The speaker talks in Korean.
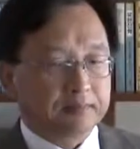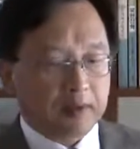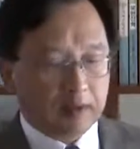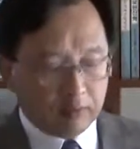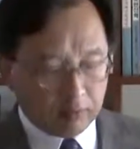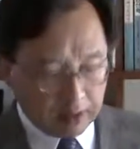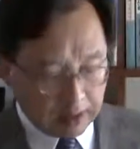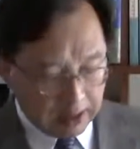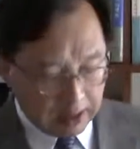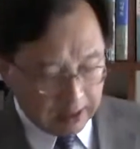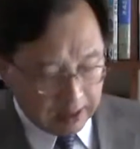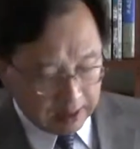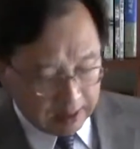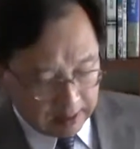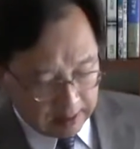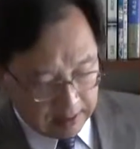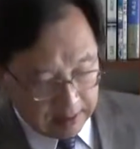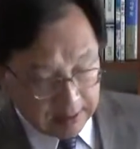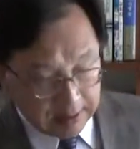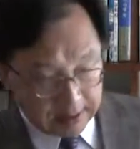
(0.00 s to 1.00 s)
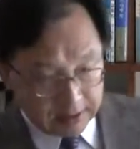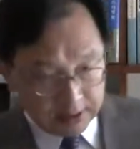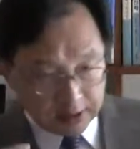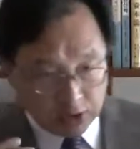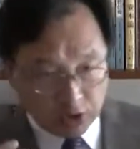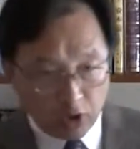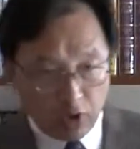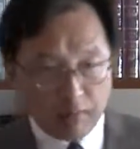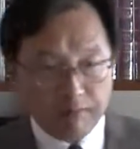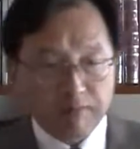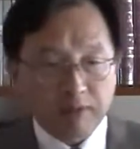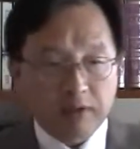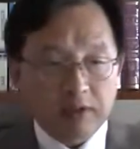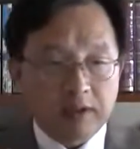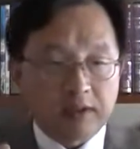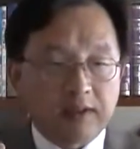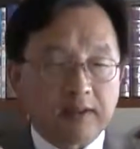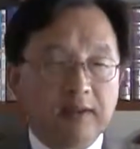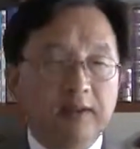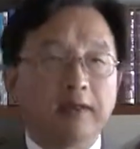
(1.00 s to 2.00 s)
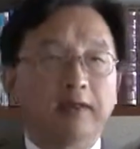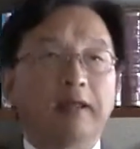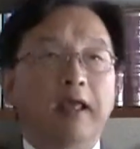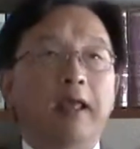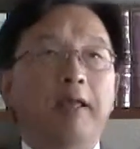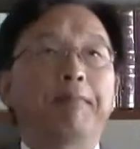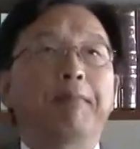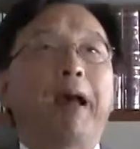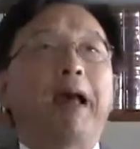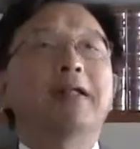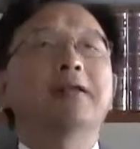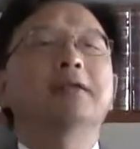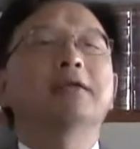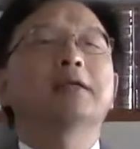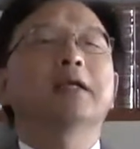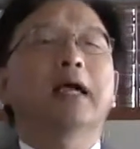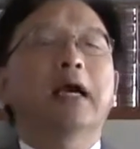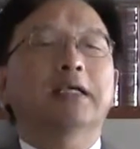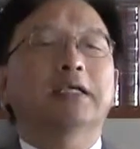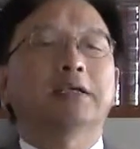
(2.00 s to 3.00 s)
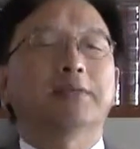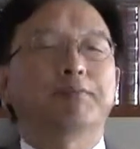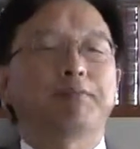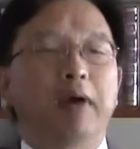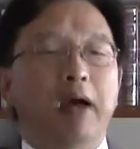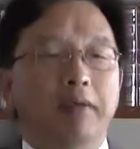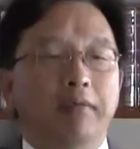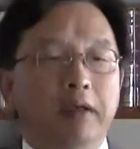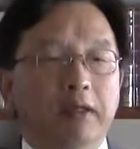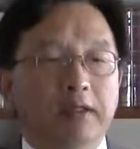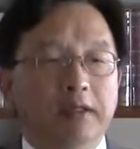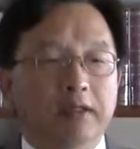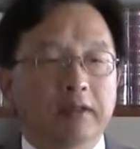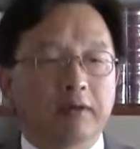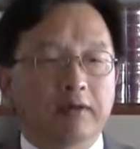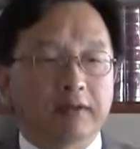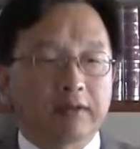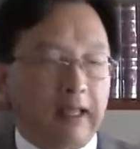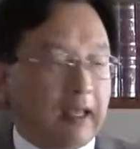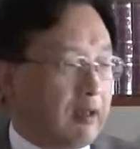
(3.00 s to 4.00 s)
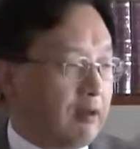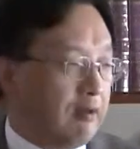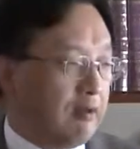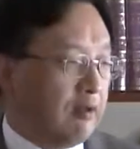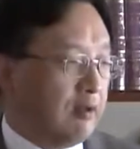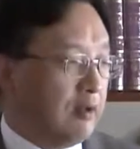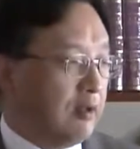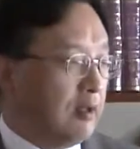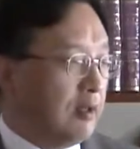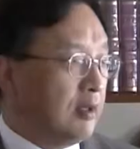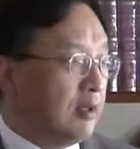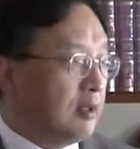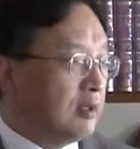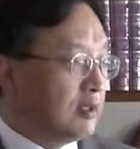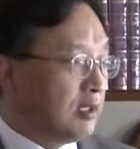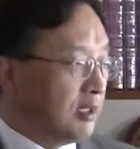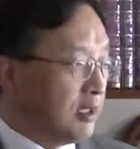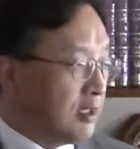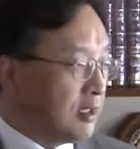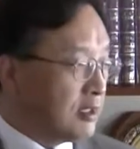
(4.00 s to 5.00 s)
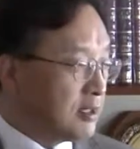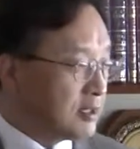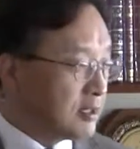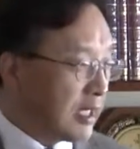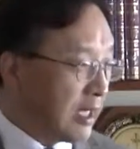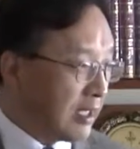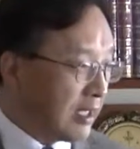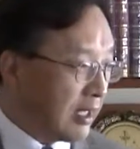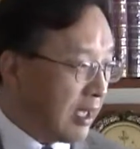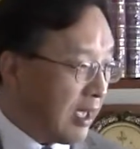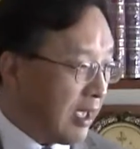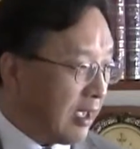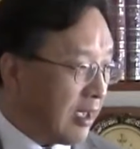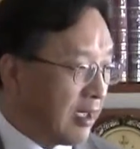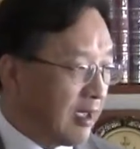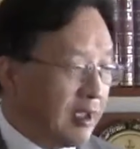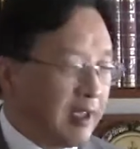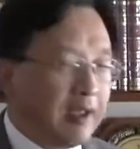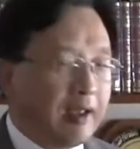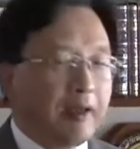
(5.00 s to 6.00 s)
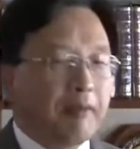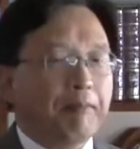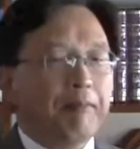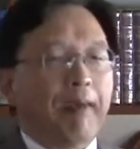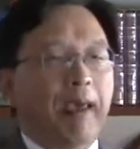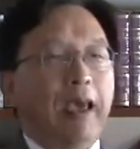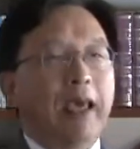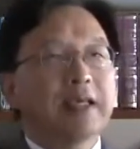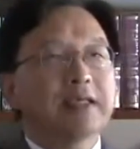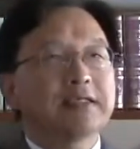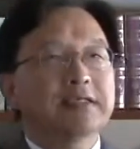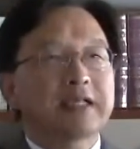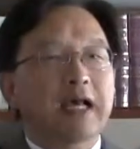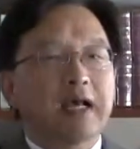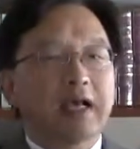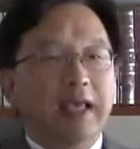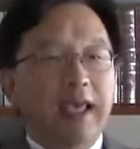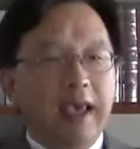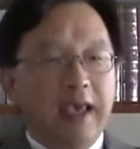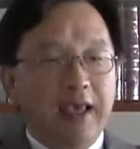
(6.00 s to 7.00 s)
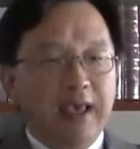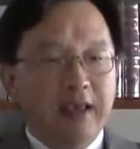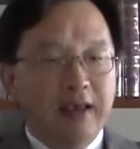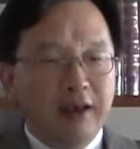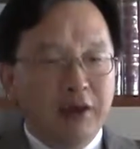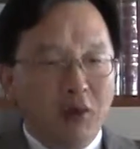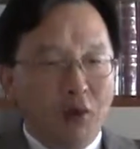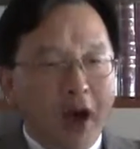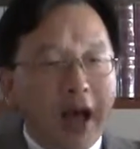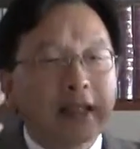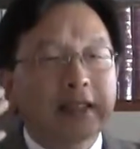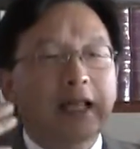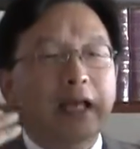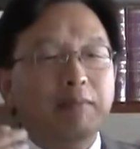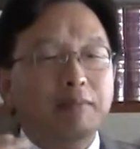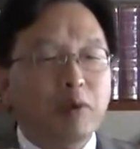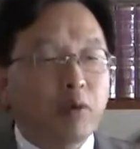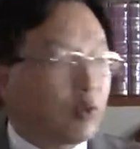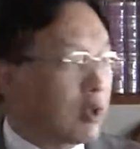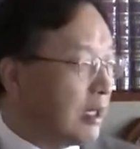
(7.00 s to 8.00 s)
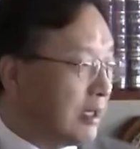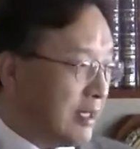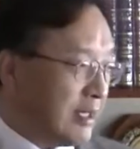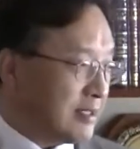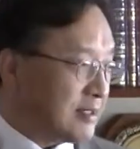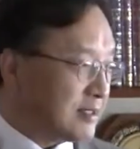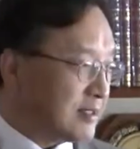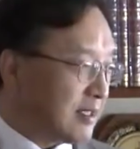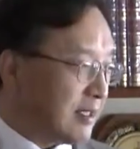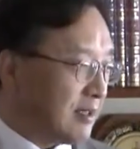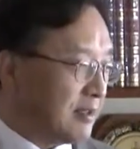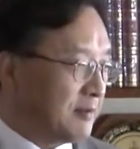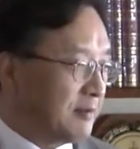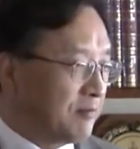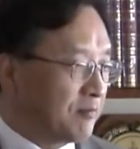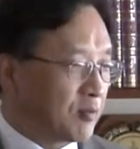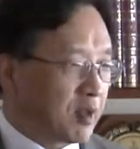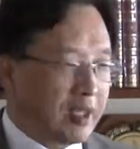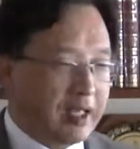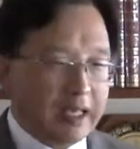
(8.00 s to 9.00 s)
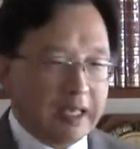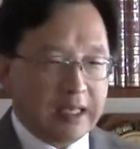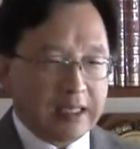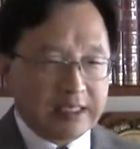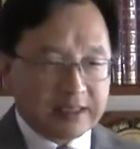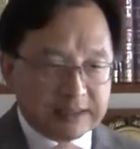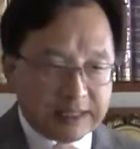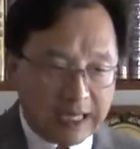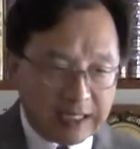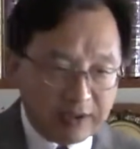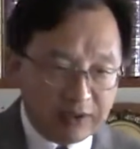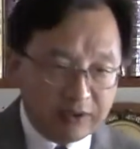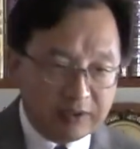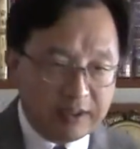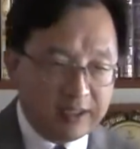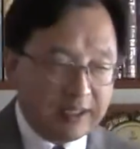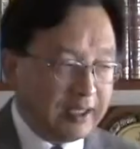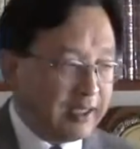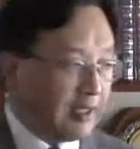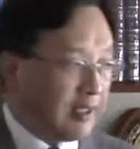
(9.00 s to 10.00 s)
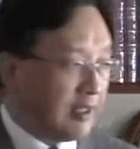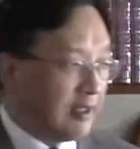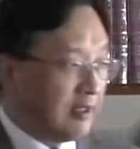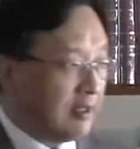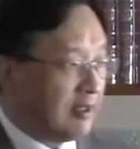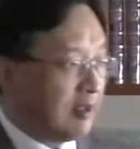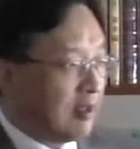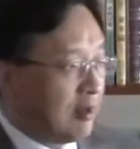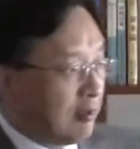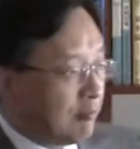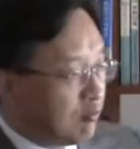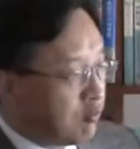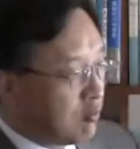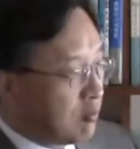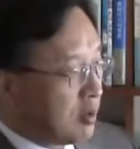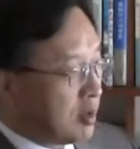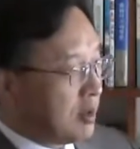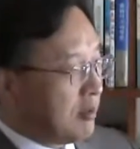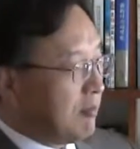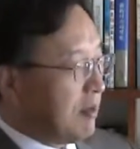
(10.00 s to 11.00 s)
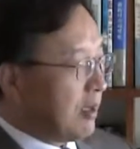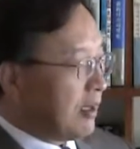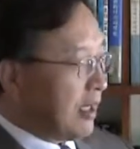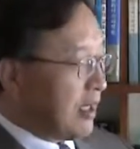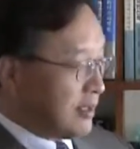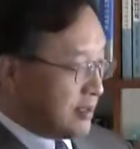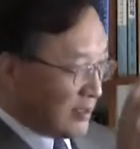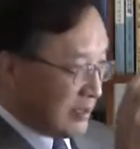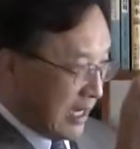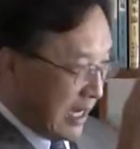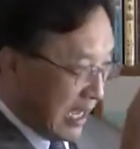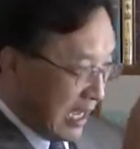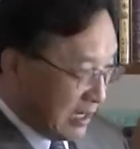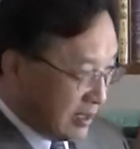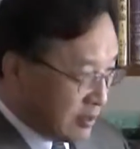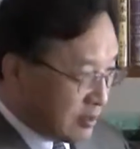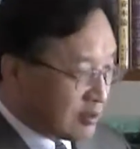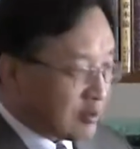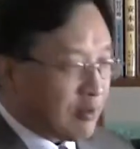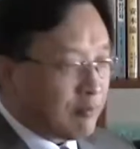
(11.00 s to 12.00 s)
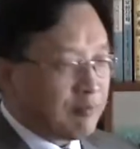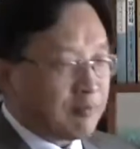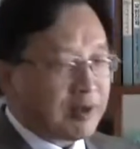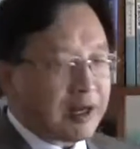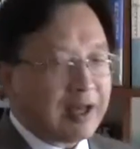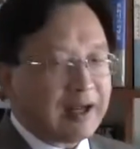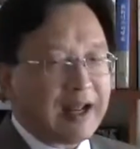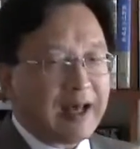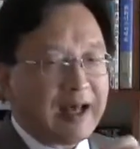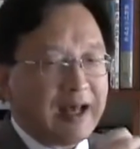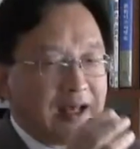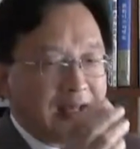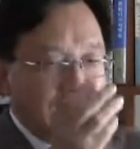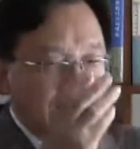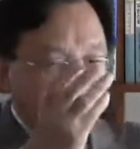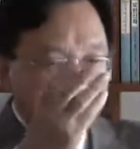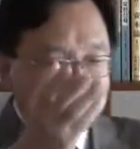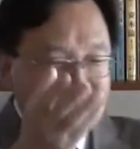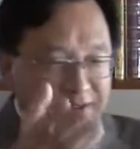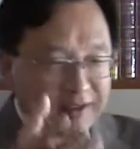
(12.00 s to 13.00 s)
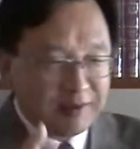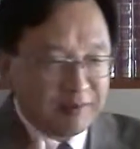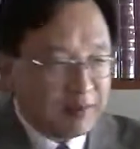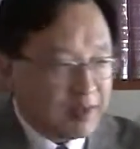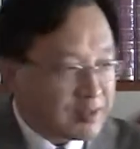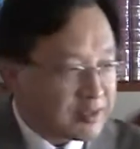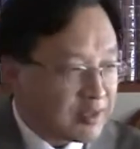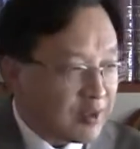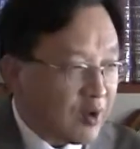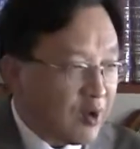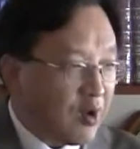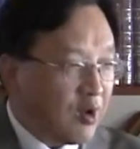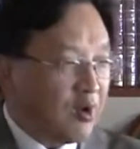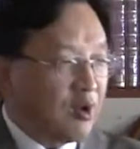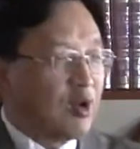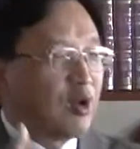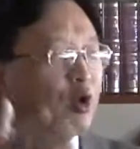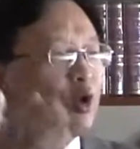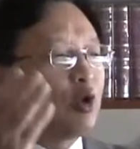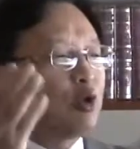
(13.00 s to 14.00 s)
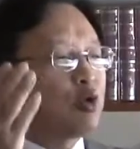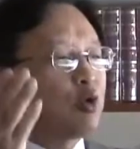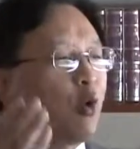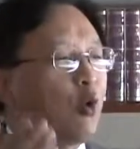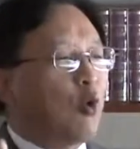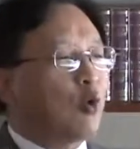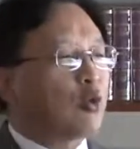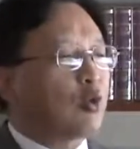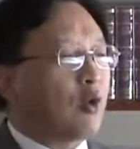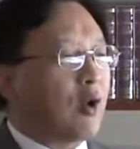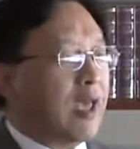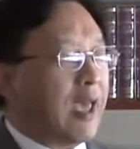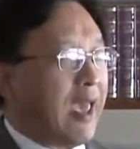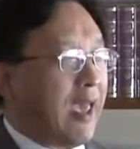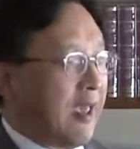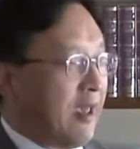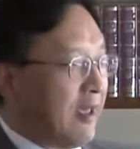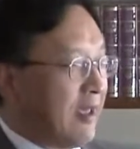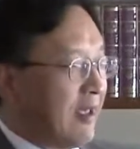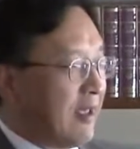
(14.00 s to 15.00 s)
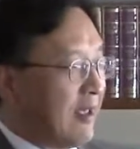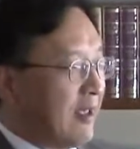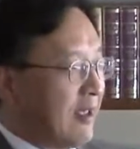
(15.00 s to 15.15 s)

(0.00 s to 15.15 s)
우리가 선물을 드릴 때 받는 이가 기뻐하면은 어때요? 드리는 자에게 배 이상의 화답이 오게 돼 있어요. 자녀들이 부모님에게 작은 선물 하나 드리면서 효도의